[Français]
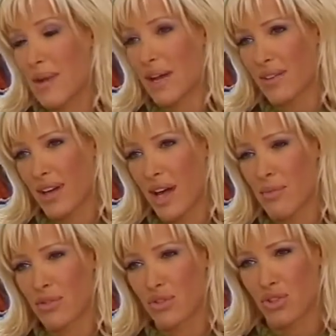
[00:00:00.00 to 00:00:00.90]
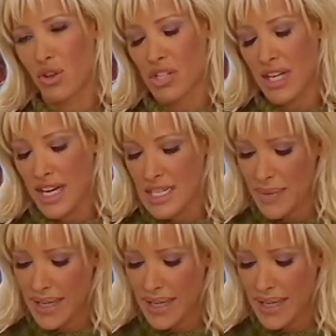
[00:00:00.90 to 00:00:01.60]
ce qui m'arrive très rarement parce que je, en général,